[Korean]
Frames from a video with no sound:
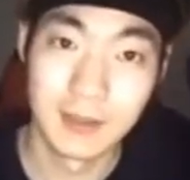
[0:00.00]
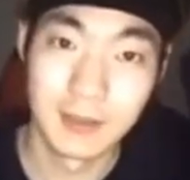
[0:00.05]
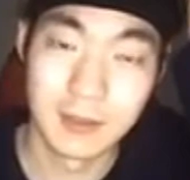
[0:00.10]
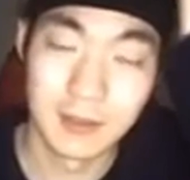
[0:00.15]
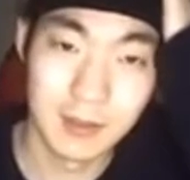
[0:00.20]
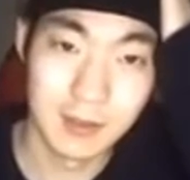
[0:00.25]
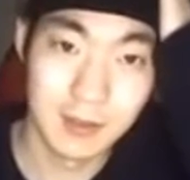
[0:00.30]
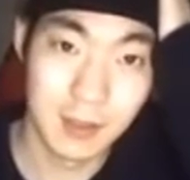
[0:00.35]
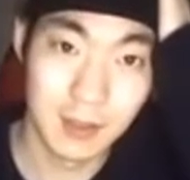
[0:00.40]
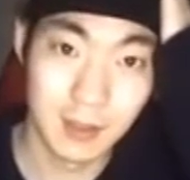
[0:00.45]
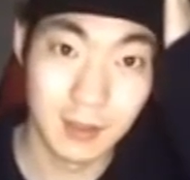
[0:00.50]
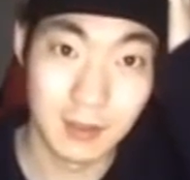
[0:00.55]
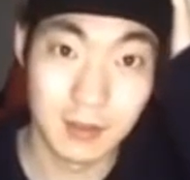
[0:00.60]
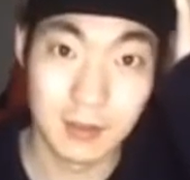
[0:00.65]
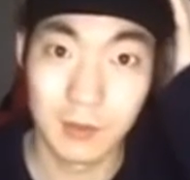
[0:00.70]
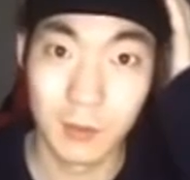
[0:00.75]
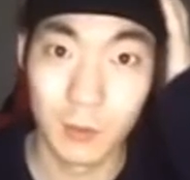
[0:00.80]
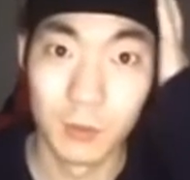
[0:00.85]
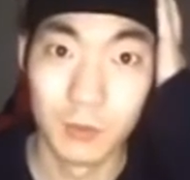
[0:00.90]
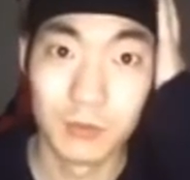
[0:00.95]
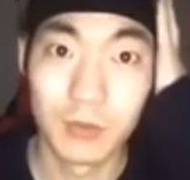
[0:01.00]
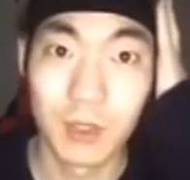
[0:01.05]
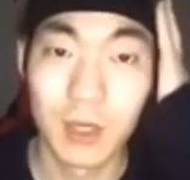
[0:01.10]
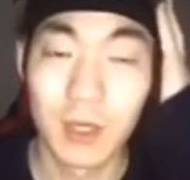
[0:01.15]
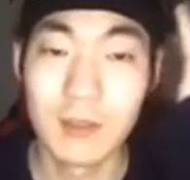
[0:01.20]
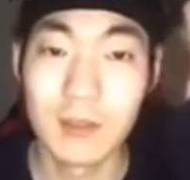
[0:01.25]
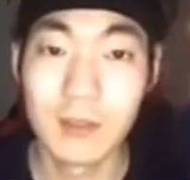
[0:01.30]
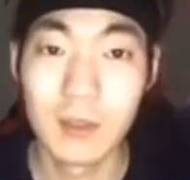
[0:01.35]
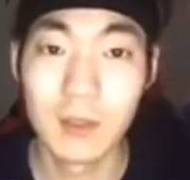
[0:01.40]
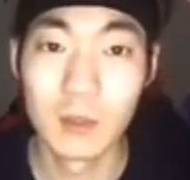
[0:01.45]
근데 이제
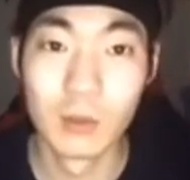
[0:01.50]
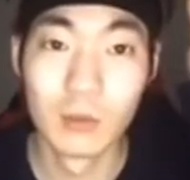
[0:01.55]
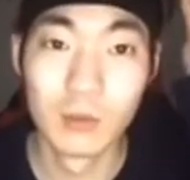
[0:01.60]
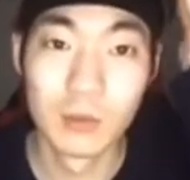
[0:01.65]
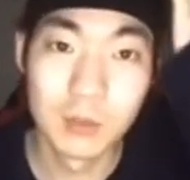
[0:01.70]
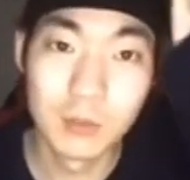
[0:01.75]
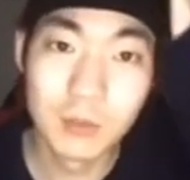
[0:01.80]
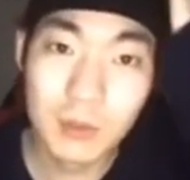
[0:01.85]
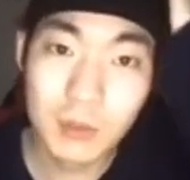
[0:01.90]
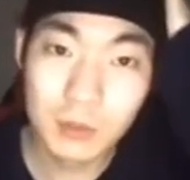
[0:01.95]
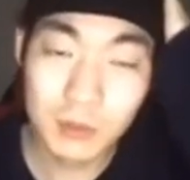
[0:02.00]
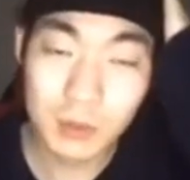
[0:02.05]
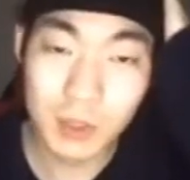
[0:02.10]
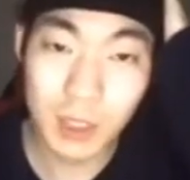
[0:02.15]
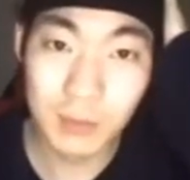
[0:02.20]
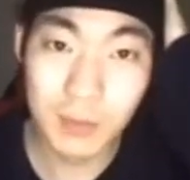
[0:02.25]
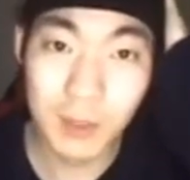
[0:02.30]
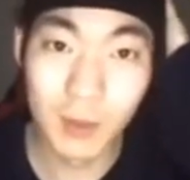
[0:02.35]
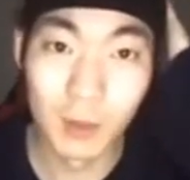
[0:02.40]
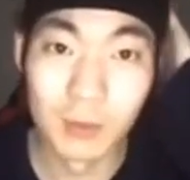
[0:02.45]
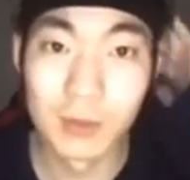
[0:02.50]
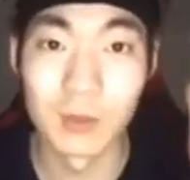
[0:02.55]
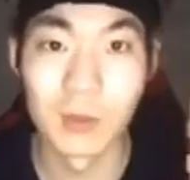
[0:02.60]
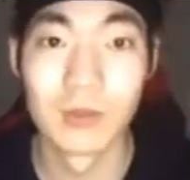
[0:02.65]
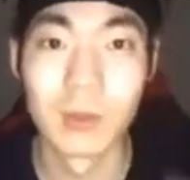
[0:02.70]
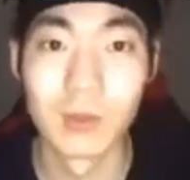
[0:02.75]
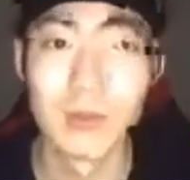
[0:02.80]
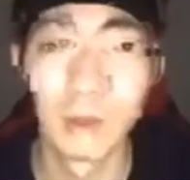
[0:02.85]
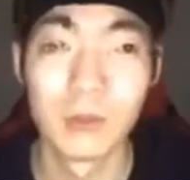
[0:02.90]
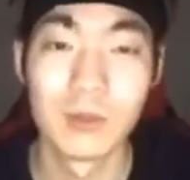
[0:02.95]
공부하는 게 너무 힘들고 재미가
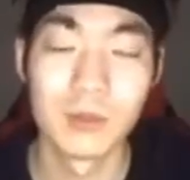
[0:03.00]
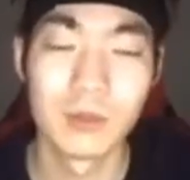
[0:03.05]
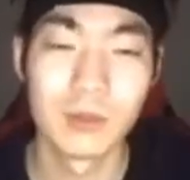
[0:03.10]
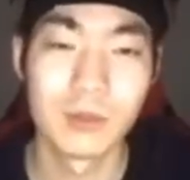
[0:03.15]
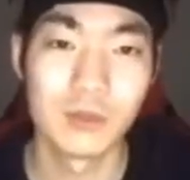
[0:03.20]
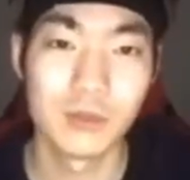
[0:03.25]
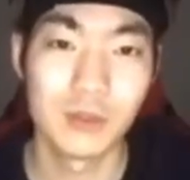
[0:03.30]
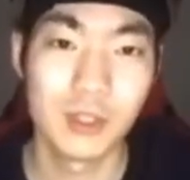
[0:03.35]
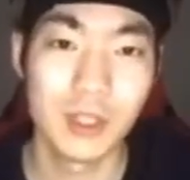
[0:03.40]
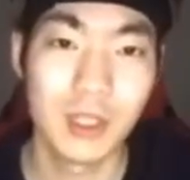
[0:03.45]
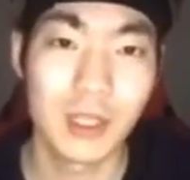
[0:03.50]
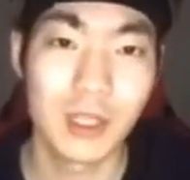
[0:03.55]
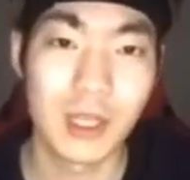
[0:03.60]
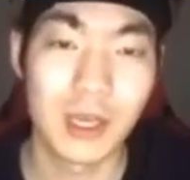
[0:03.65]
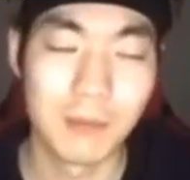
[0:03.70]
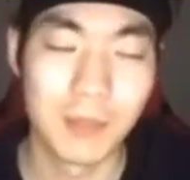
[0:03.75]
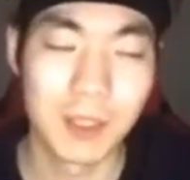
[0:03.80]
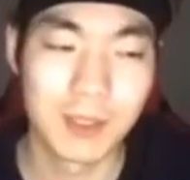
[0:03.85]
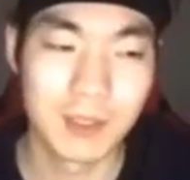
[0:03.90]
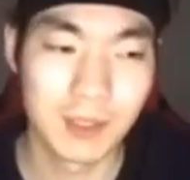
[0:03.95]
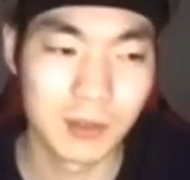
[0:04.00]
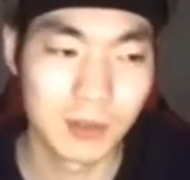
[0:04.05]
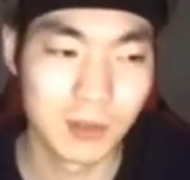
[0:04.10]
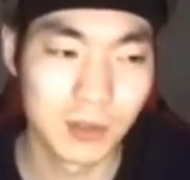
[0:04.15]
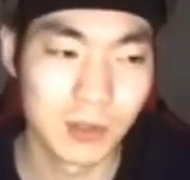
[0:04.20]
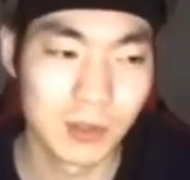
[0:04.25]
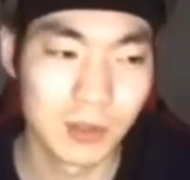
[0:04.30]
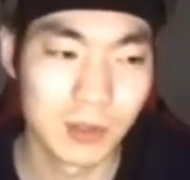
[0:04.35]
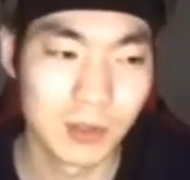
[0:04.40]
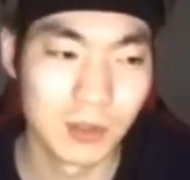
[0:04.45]
없어서 취향이 안
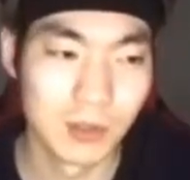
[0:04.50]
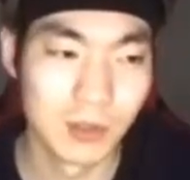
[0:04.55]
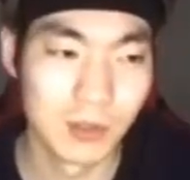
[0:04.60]
맞더라고요.